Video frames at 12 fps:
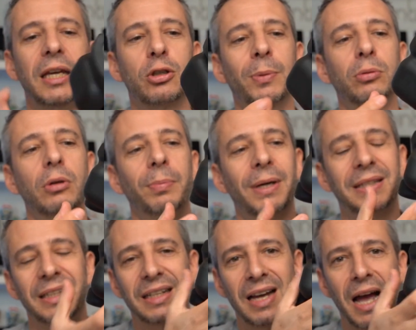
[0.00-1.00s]
e soprattutto la
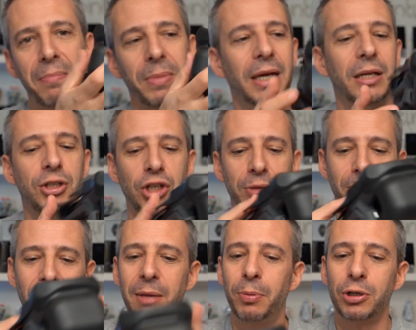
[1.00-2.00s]
parte cam e
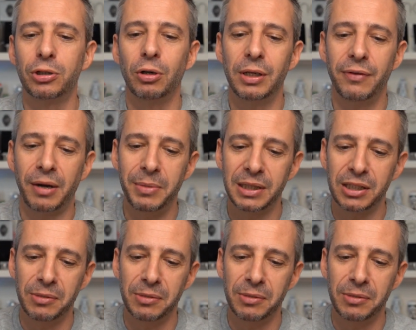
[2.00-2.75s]
gimbal e poi si toglie veramente